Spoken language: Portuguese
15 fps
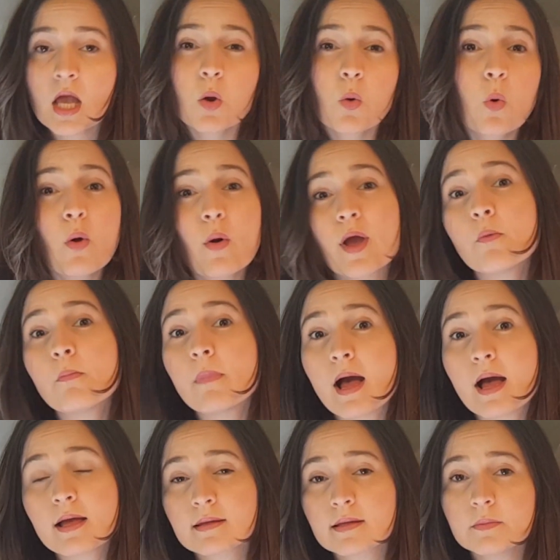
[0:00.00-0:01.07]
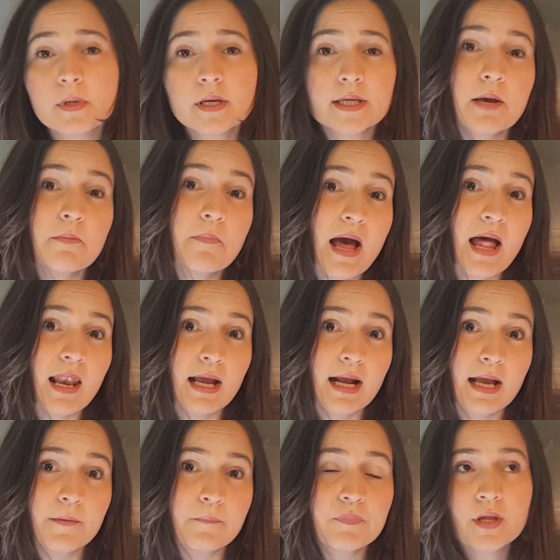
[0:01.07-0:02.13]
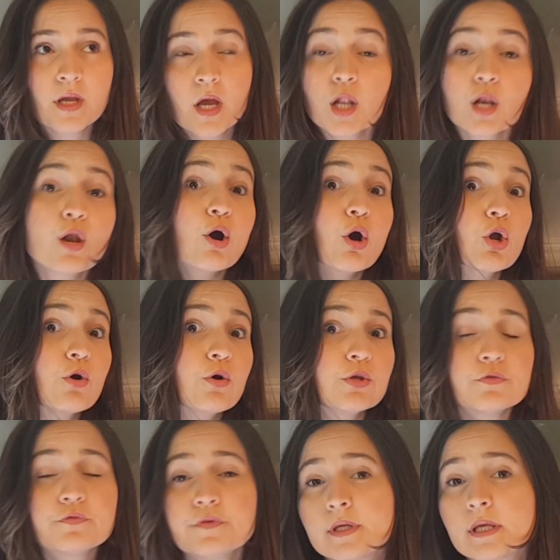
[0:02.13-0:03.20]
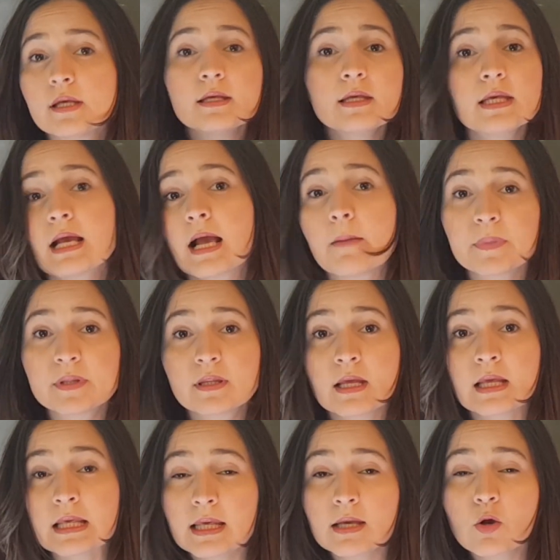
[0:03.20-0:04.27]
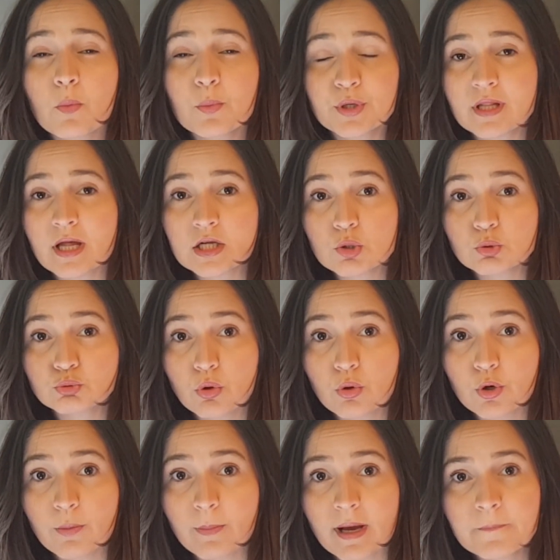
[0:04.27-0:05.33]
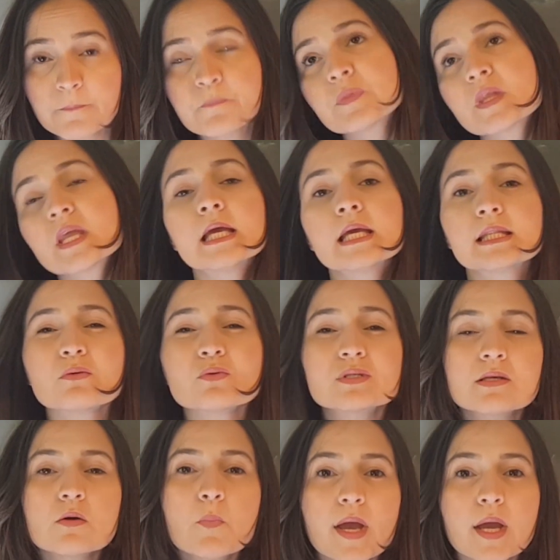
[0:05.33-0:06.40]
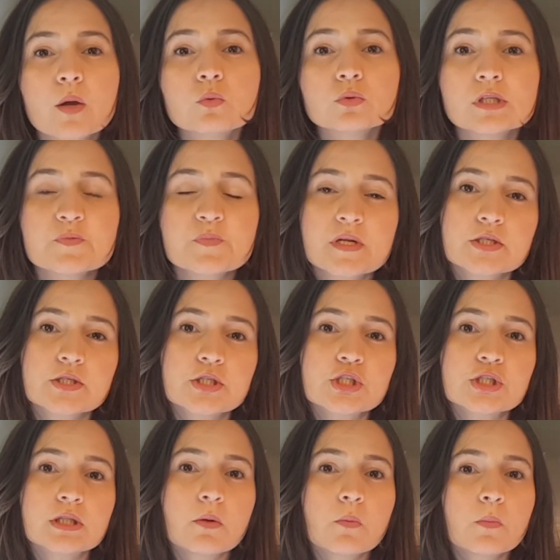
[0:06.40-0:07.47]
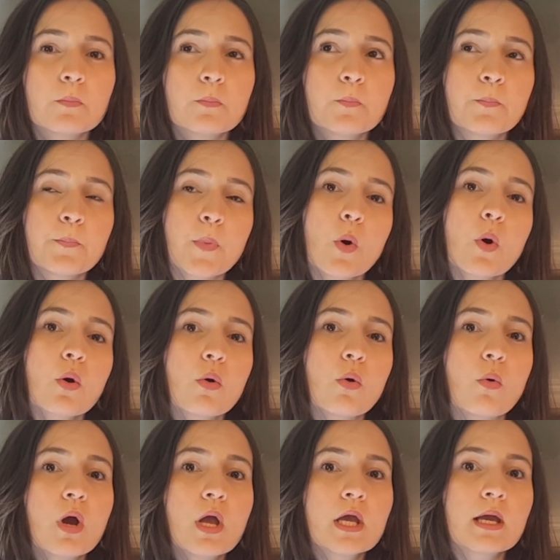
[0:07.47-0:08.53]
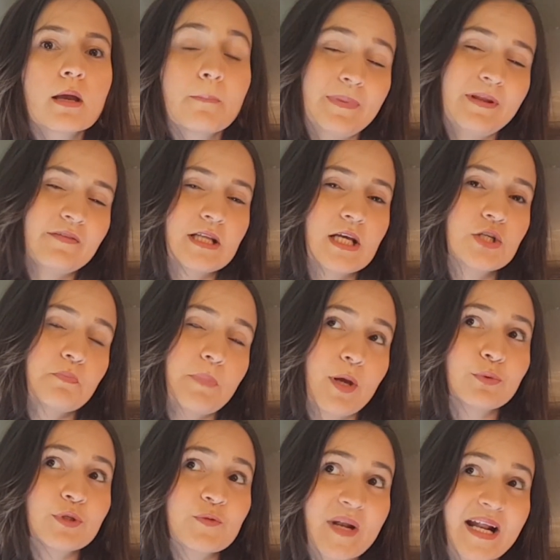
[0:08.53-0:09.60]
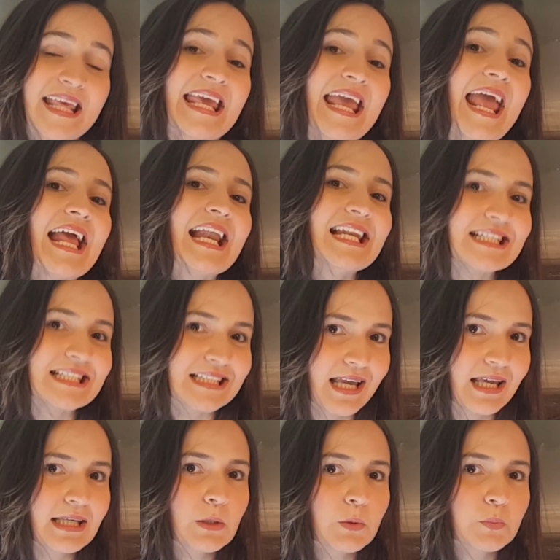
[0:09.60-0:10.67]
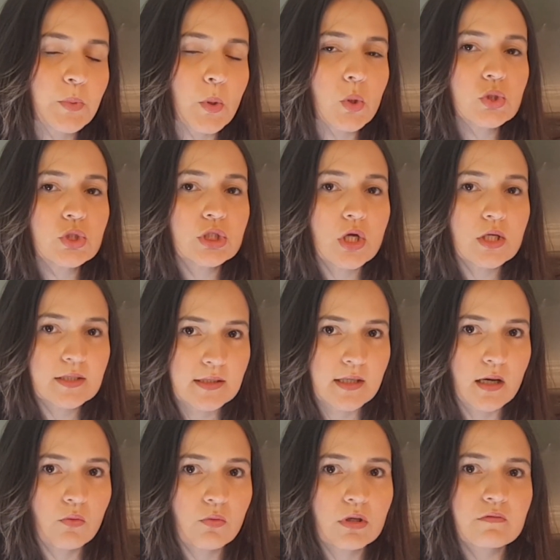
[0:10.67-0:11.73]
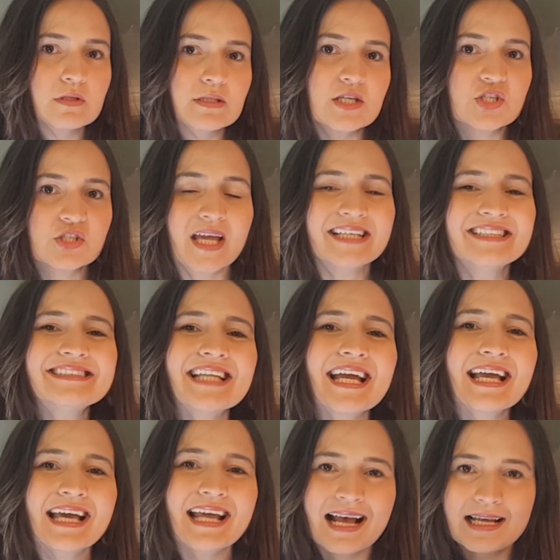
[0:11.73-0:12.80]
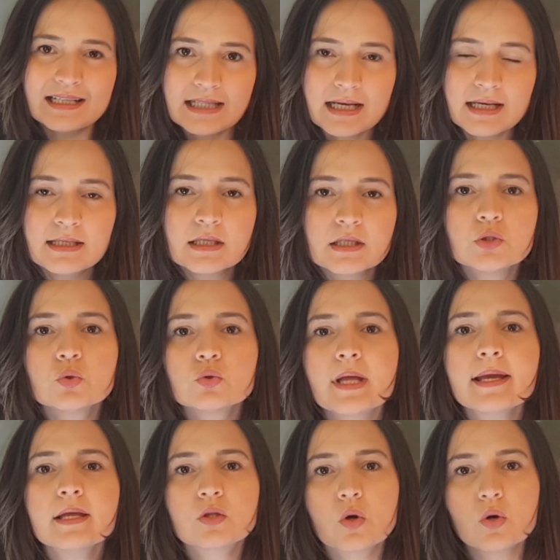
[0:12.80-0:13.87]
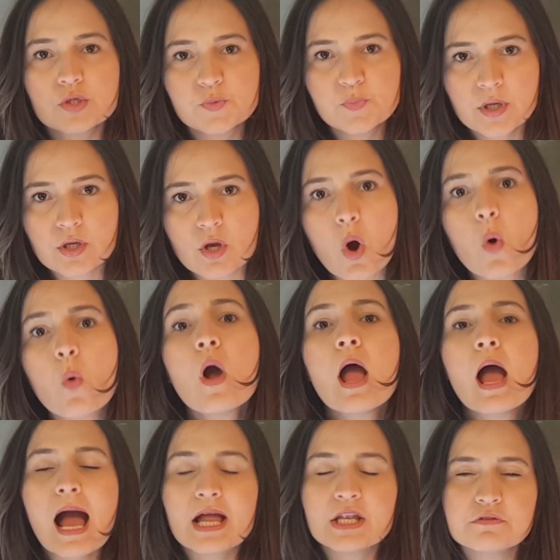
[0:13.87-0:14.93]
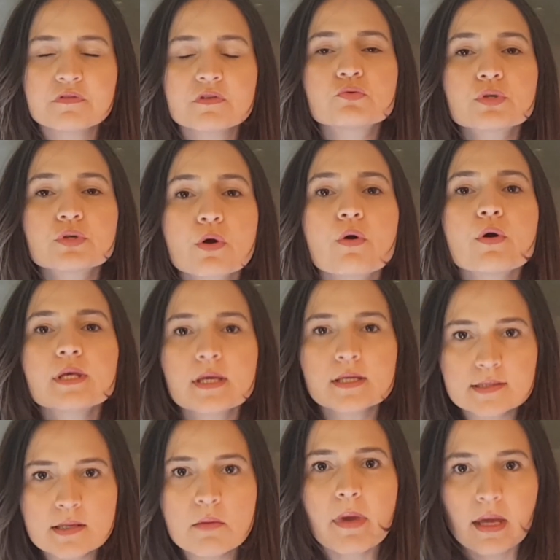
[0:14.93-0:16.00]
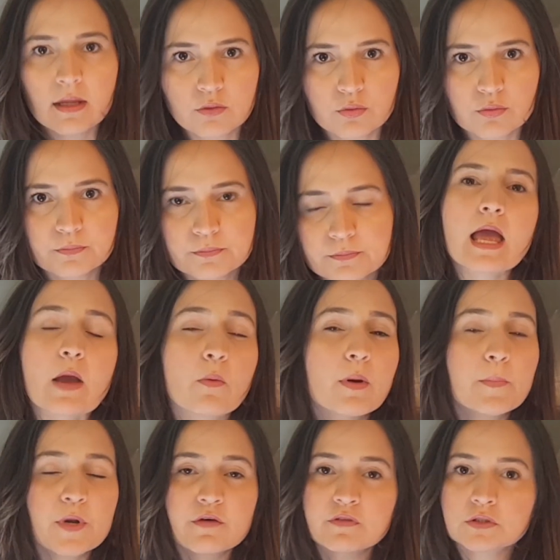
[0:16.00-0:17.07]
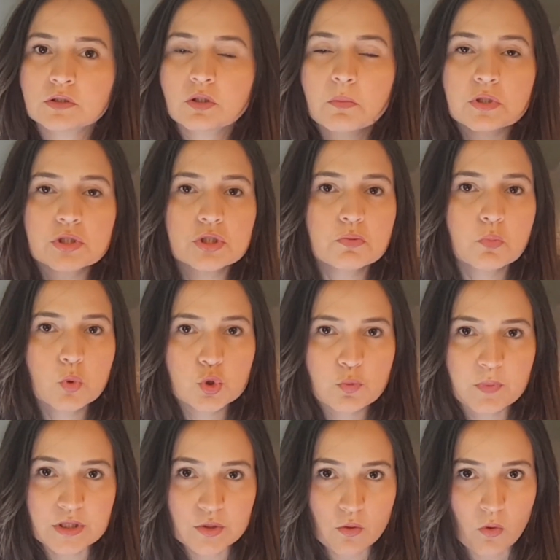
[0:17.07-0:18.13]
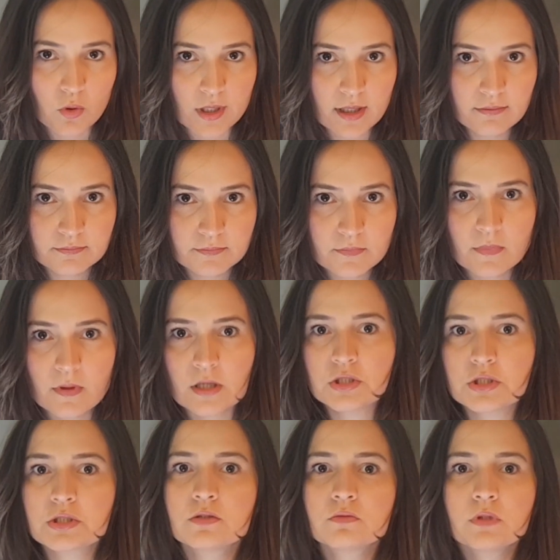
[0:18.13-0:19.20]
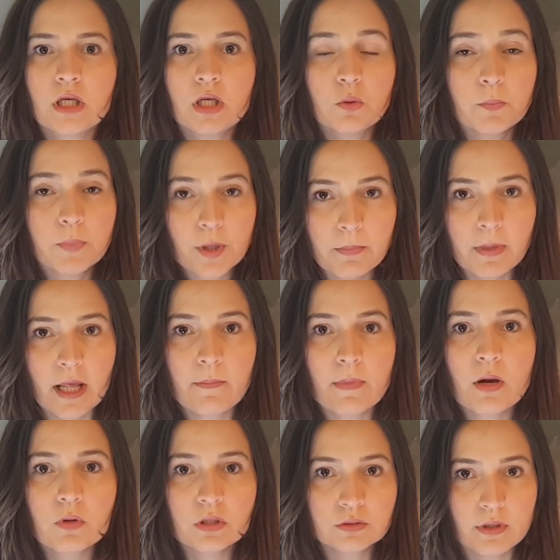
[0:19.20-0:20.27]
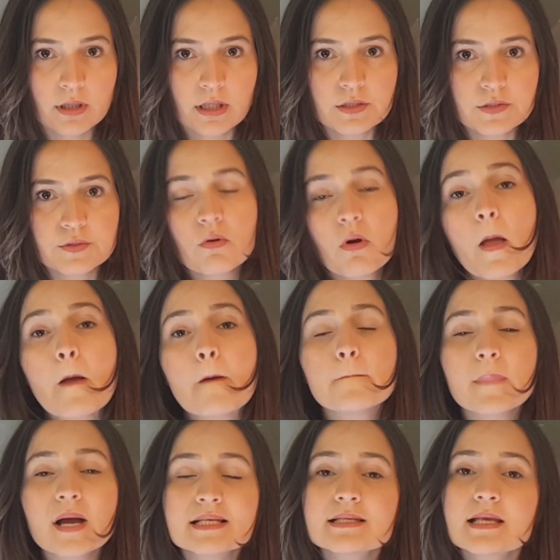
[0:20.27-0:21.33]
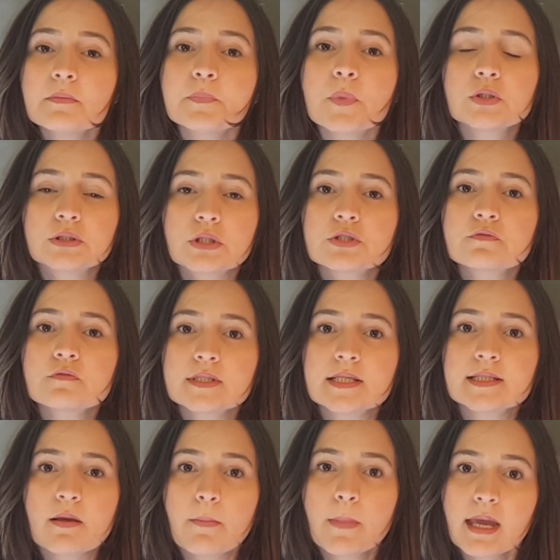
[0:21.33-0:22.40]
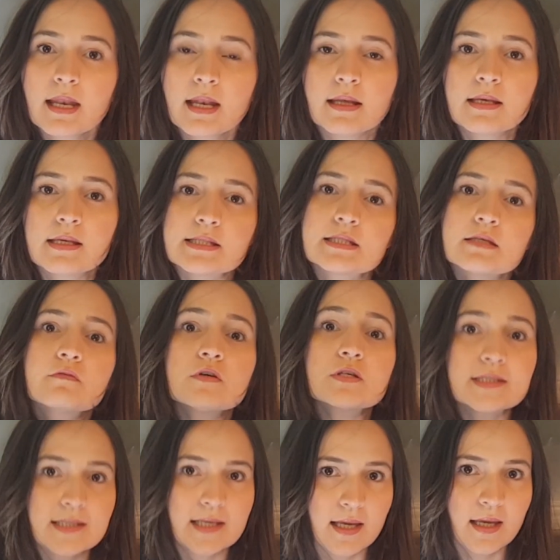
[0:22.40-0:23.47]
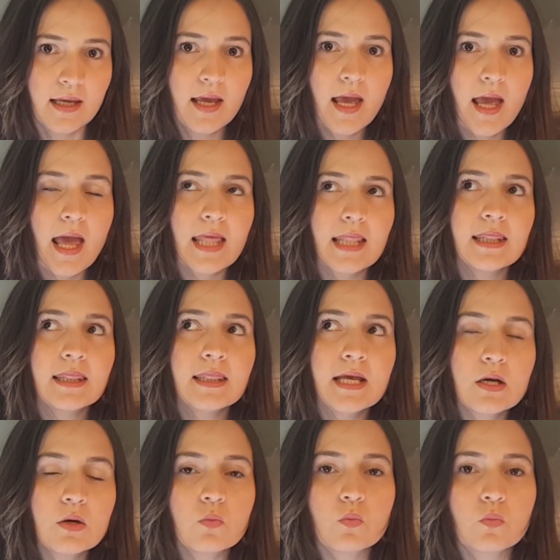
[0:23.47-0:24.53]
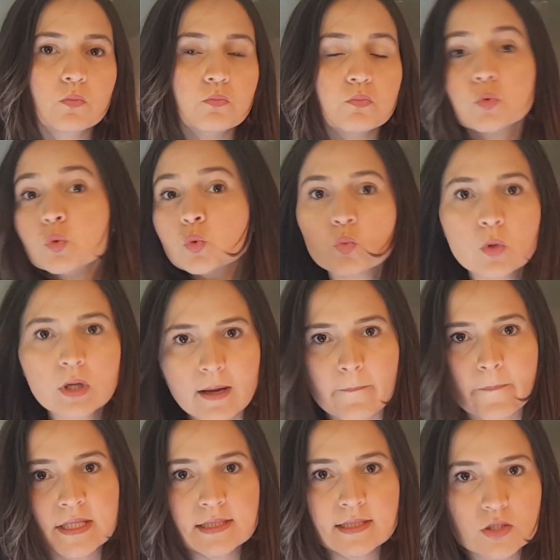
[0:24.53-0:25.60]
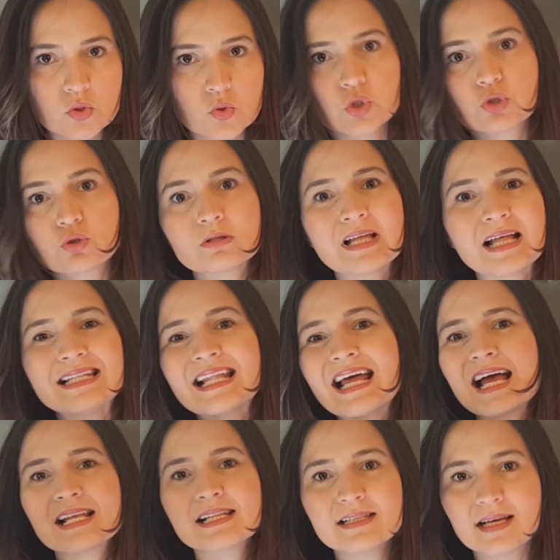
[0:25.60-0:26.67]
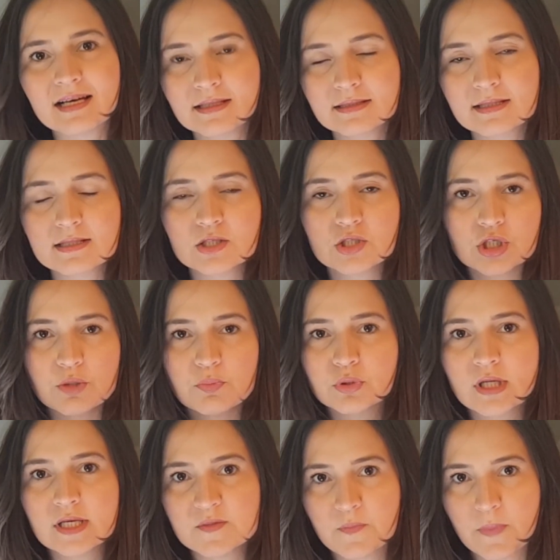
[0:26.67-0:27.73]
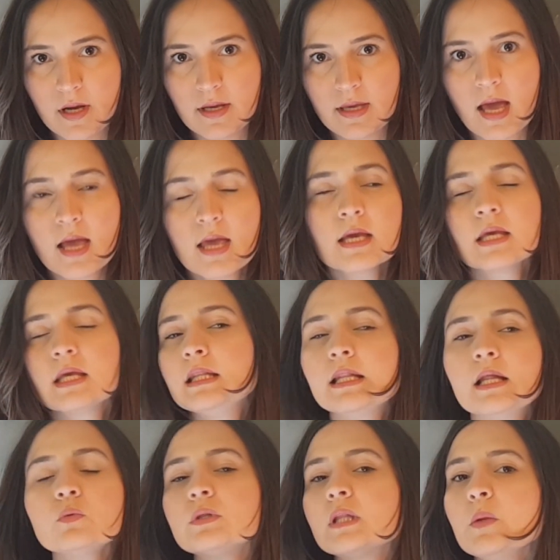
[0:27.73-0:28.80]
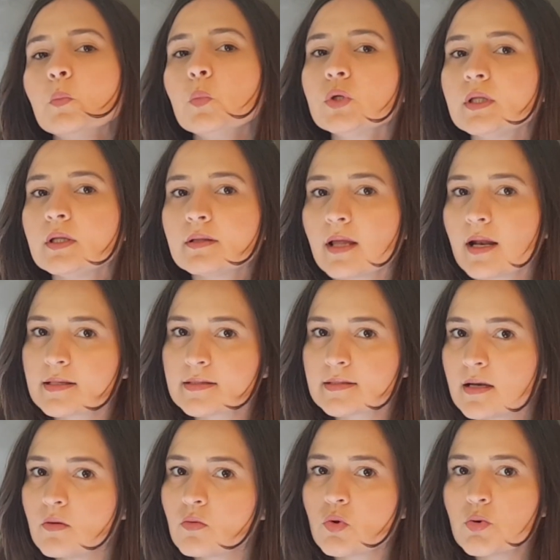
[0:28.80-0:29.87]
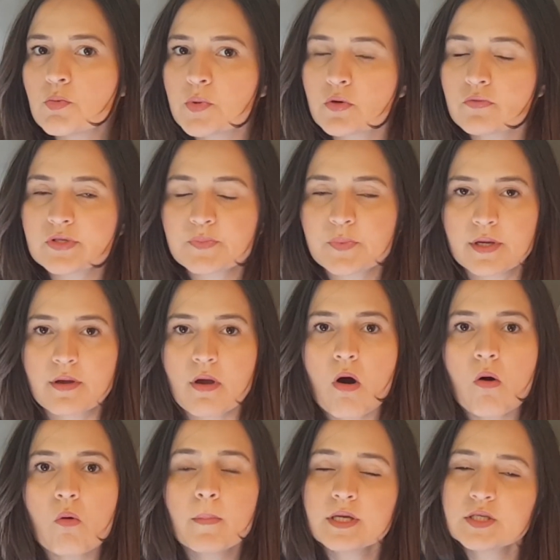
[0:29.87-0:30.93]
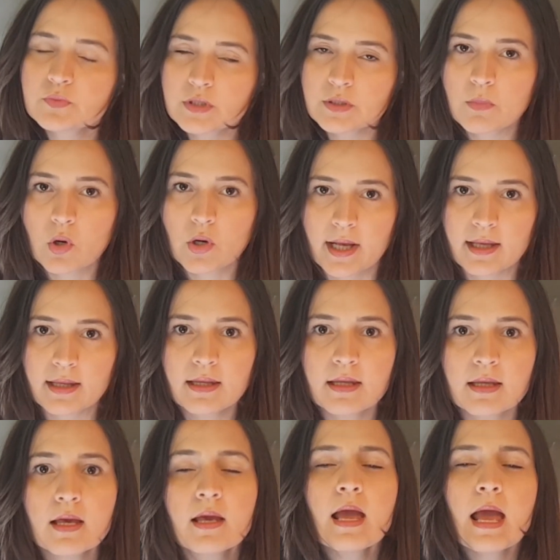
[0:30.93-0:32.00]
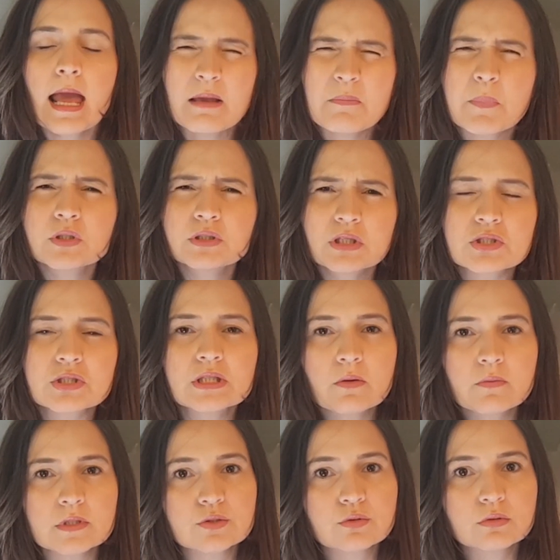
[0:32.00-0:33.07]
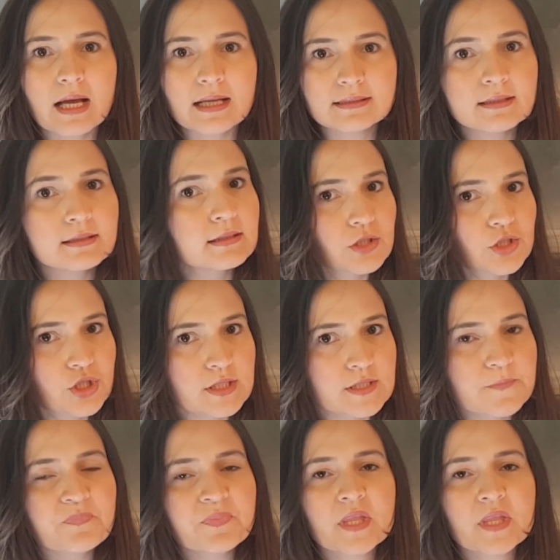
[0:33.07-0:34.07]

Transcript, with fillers: Qual é o mar que banha Málaga? Logroño fica em que, em que comunidade autônoma? Então, são perguntas para a gente ter um, um pouco na verdade, perguntas para que eles tenham um pouco de noção que você está integrada no território espanhol a nível de conhecimento. É uma prova totalmente de múltipla escolha, a gente não tem nenhum problema quanto a isso, mas é importante vocês saberem que se você não, nunca precisou estudar nada desse tipo da Espanha e não tem muita interação com o povo espanhol, mesmo que more aqui, é importante dar uma estudada antes.